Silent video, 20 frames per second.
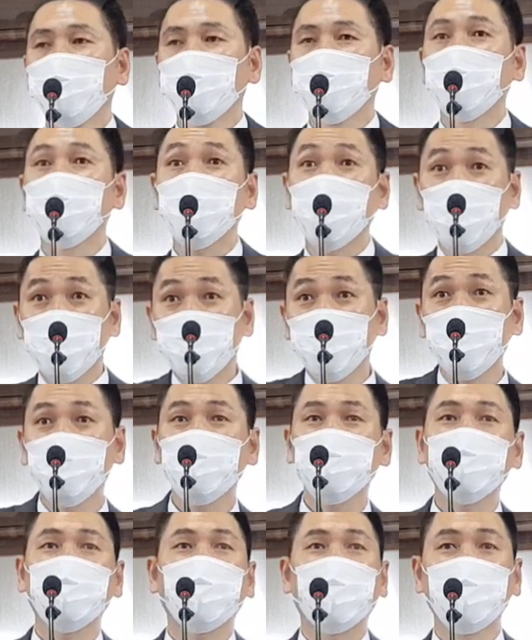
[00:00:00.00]
제 책을
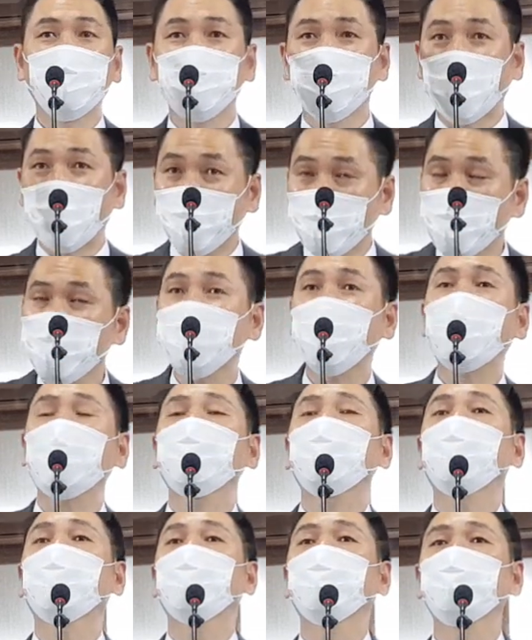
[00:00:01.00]
보면서 아 이거 한 권 사야
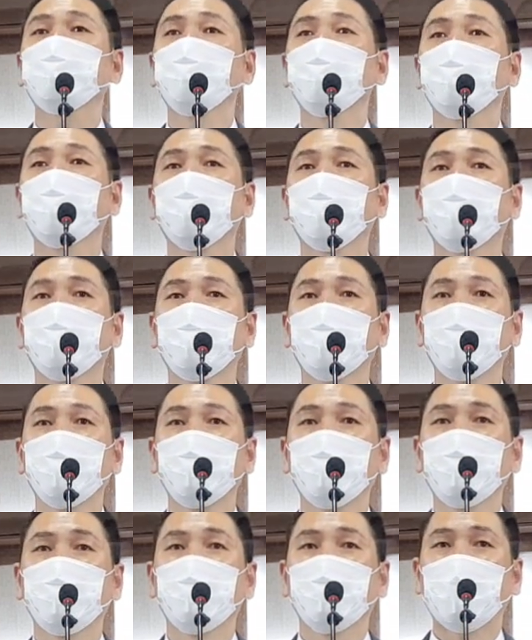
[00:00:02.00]
되겠군요.
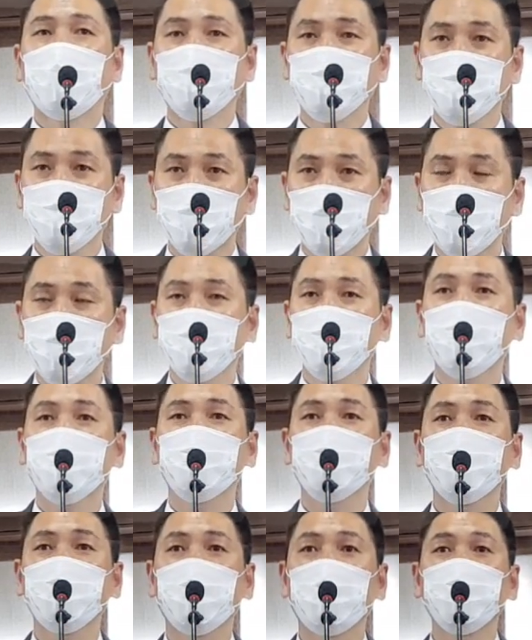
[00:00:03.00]
한 권 사야
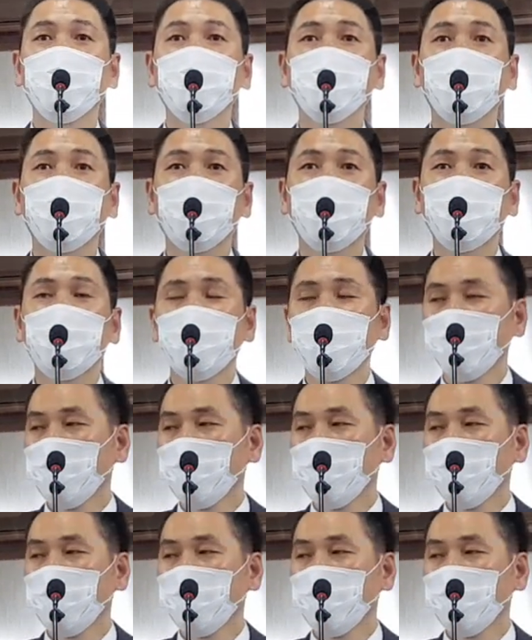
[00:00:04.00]
되겠군요 하면서